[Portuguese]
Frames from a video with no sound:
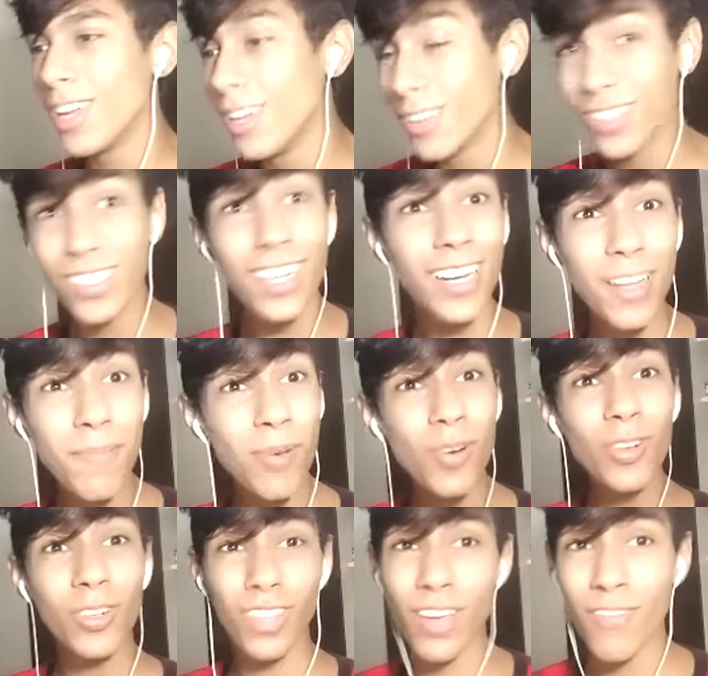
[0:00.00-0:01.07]
Eu não sei nem pra
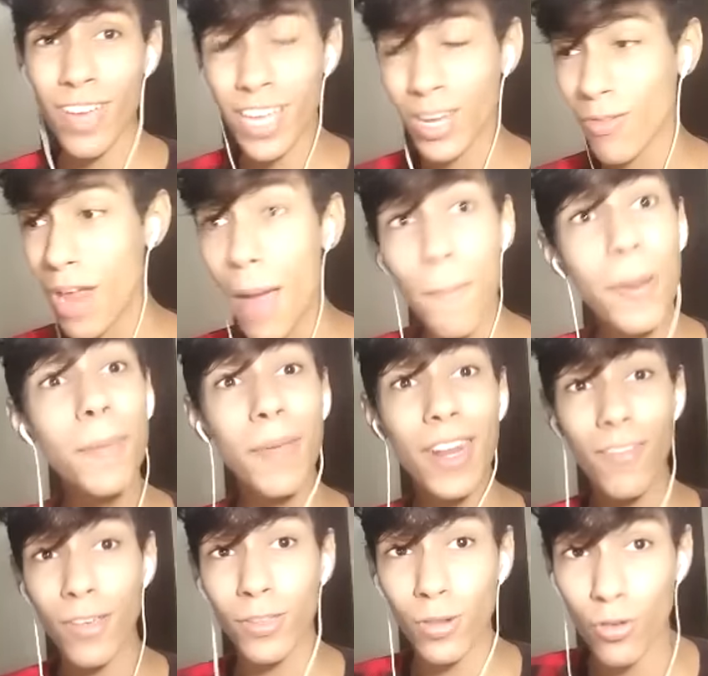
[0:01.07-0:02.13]
onde eu tava indo. E é a primeira
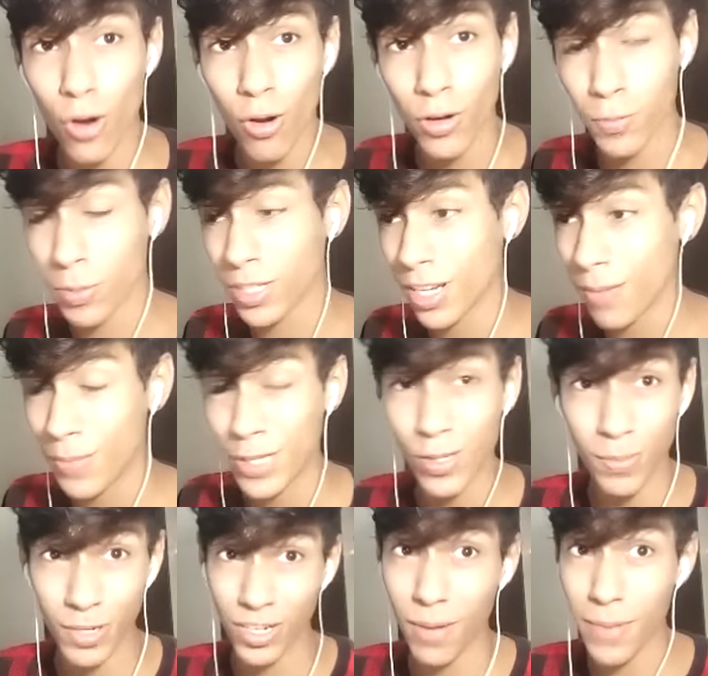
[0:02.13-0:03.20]
vez que eu jogo de ponta cabeça, só
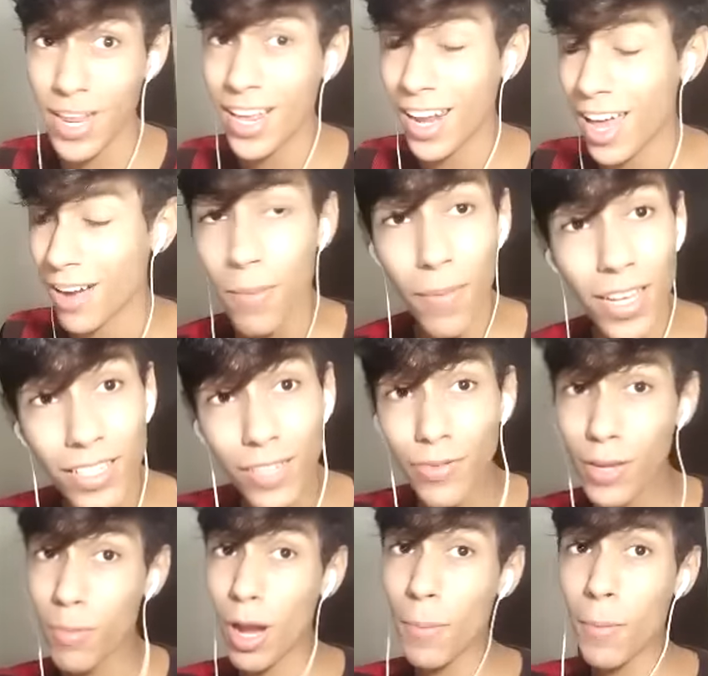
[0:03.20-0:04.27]
pra deixar bem claro. Mas
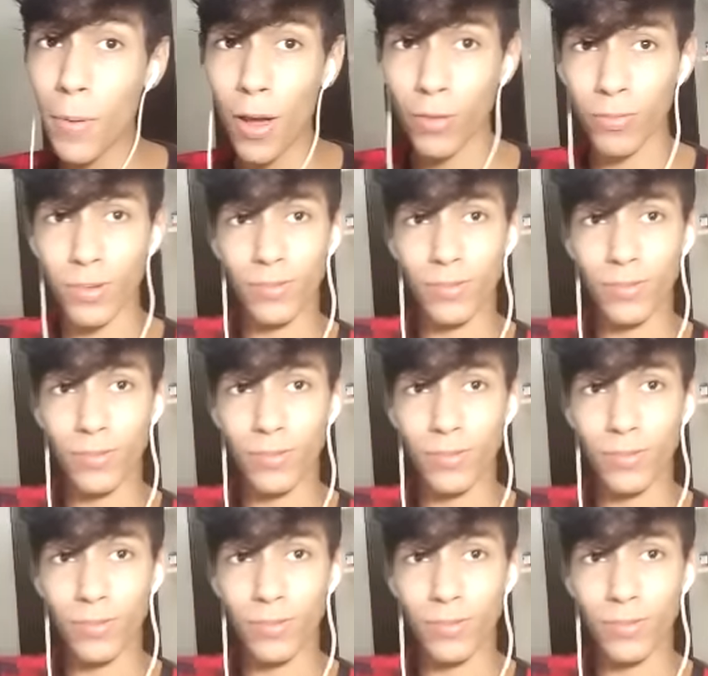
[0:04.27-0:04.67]
enfim, bora pro próximo.